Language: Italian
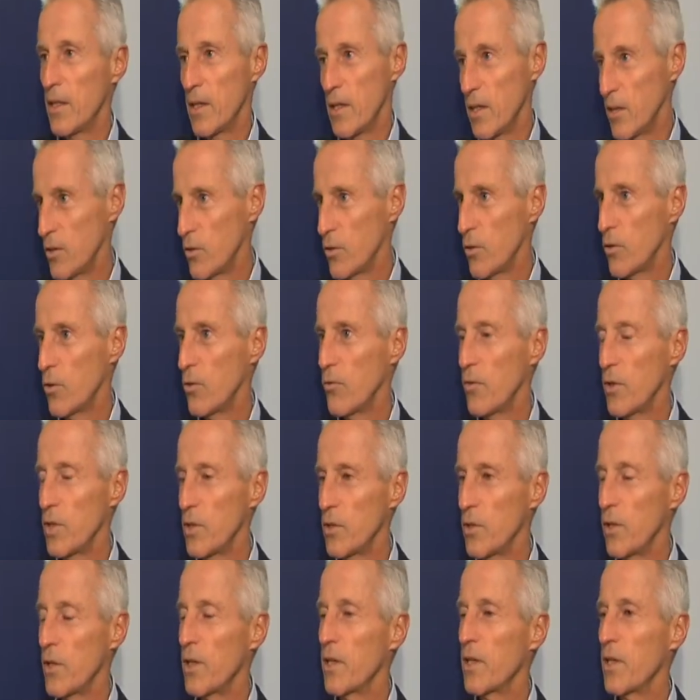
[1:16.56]
E sono
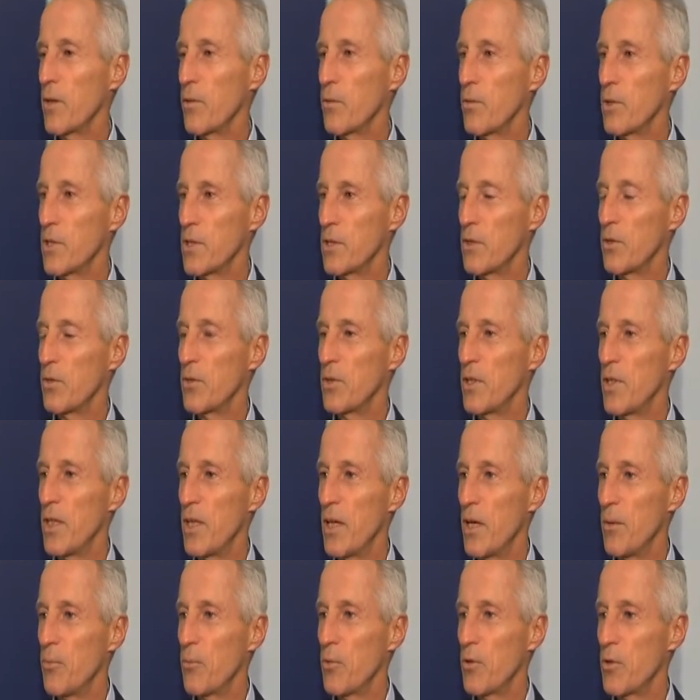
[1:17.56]
convinto che anche questo
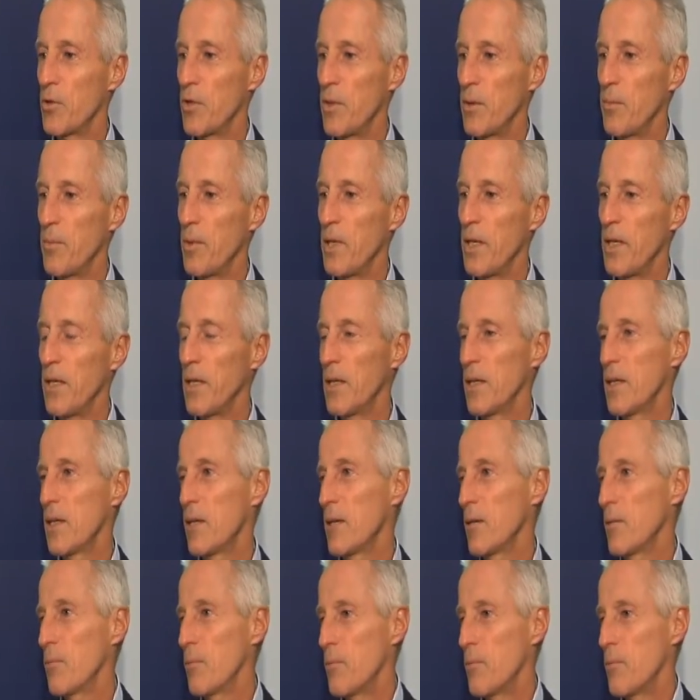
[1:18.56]
sia possibile